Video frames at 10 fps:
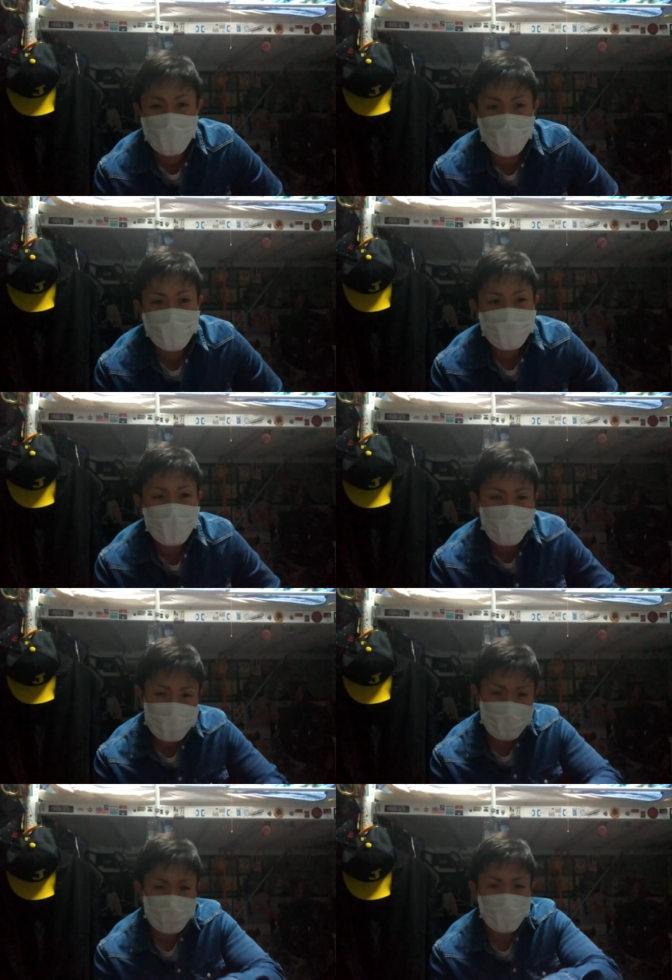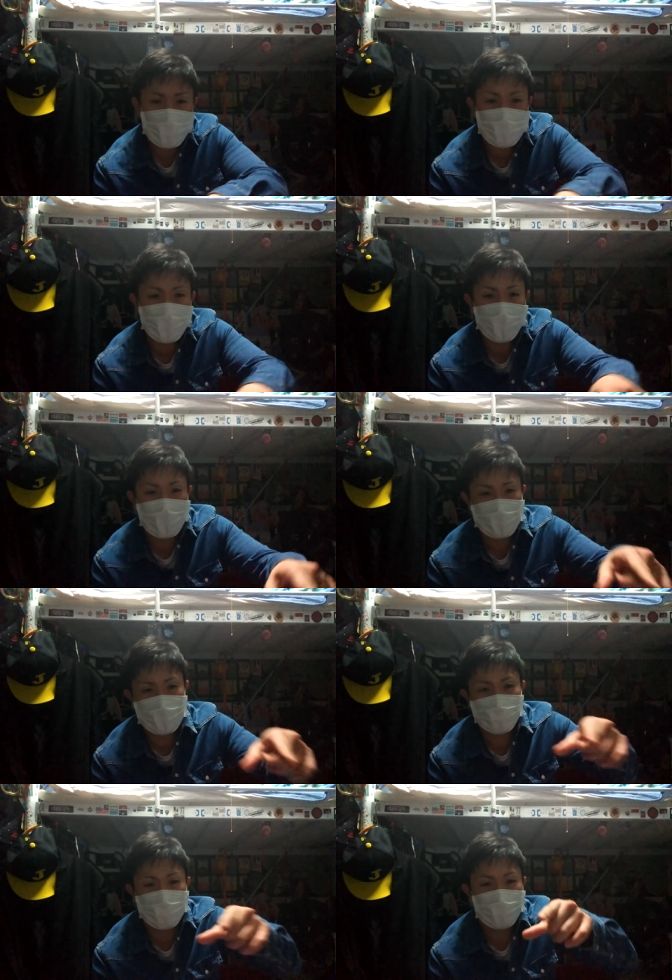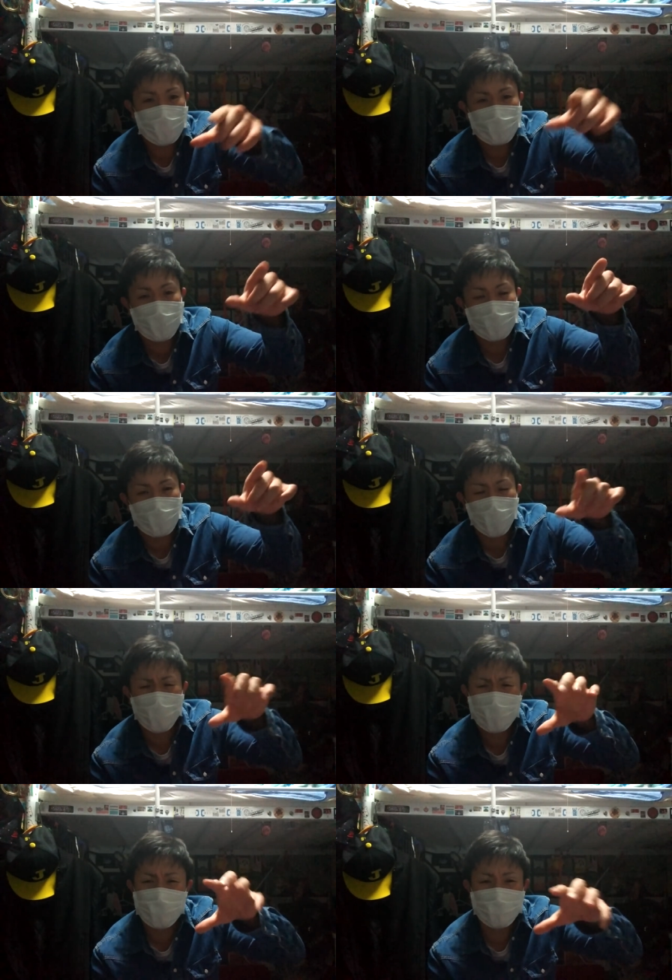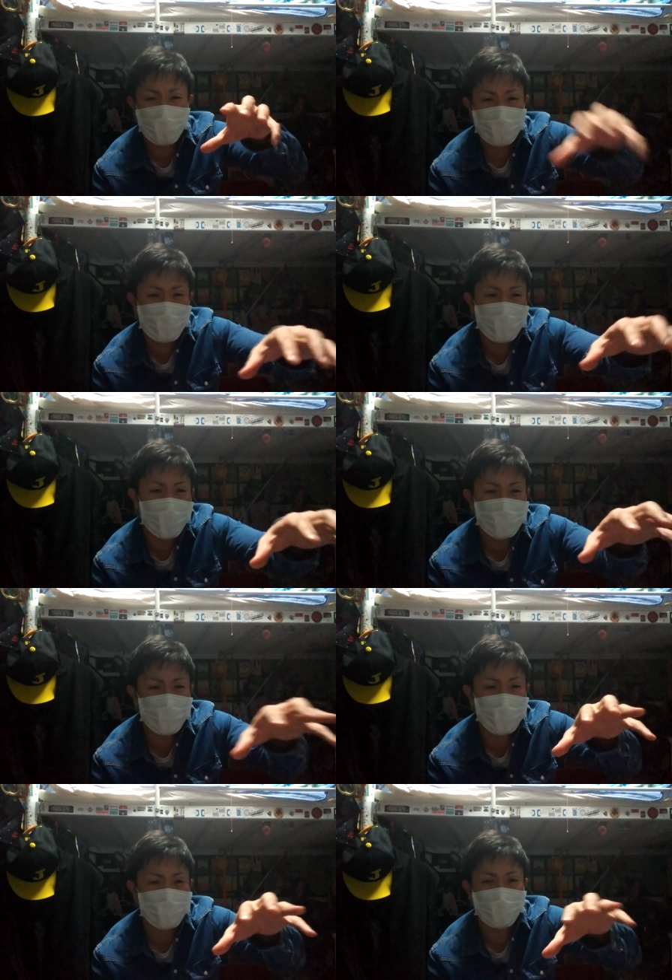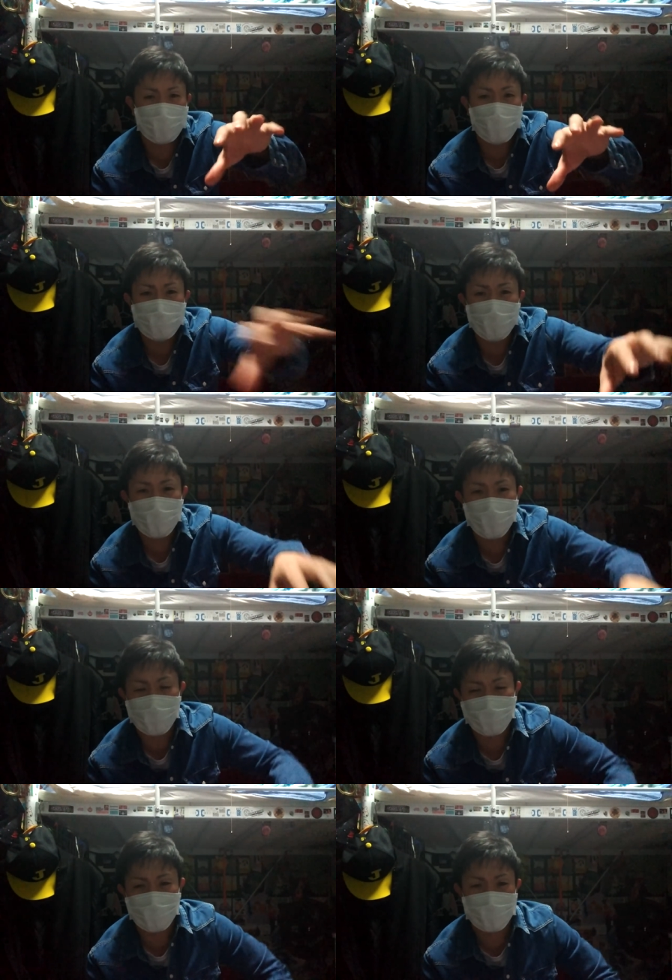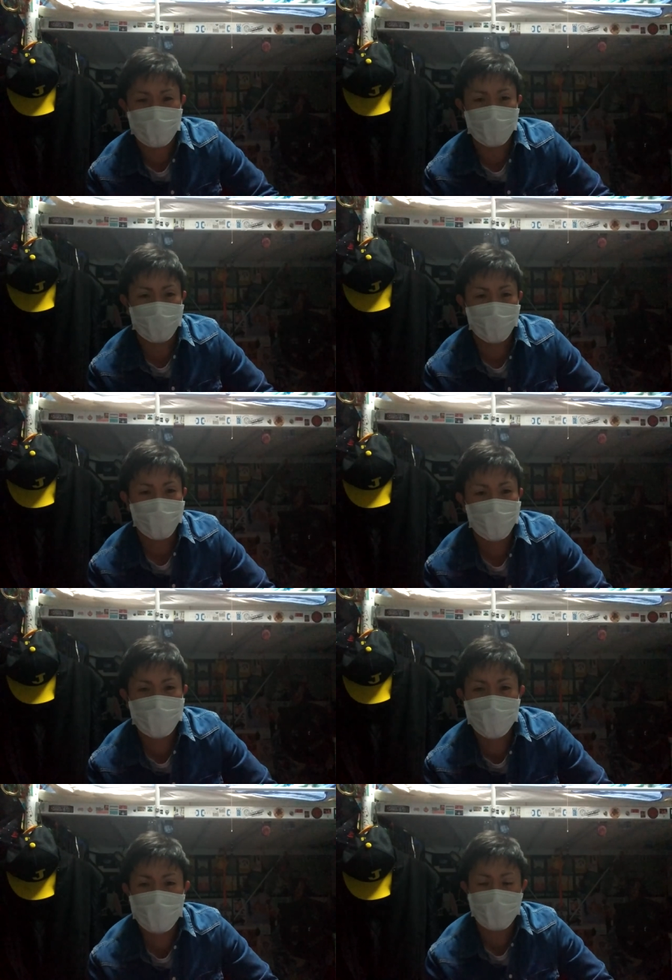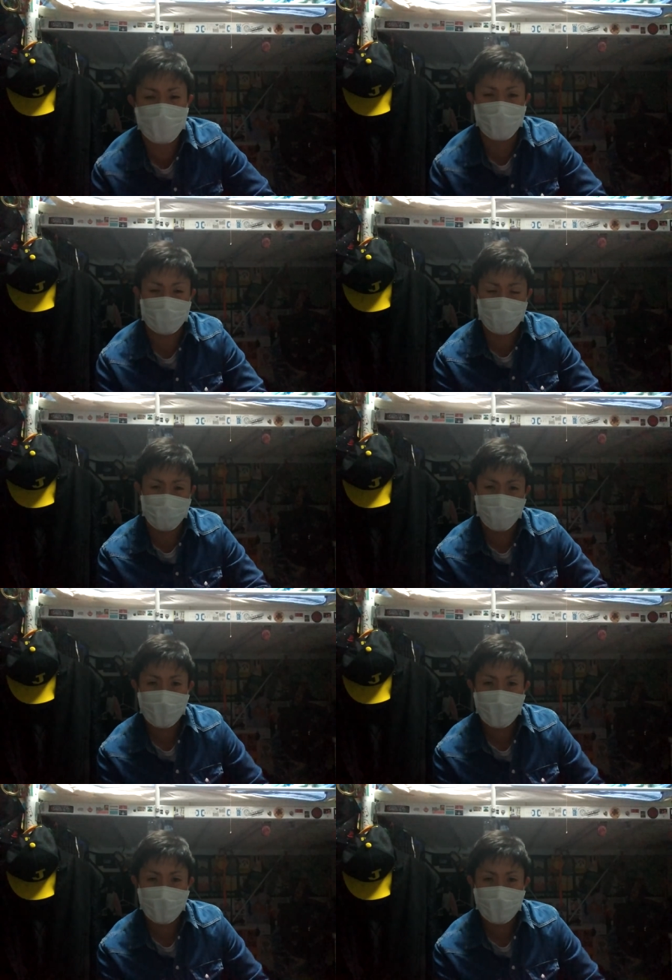ど、まあもちろん途中まではね全然普通に柵あるんだけど、途中ねいっ箇所に箇所だけ柵がねえんだよ、なんか知らないけどしょうがねえからさ、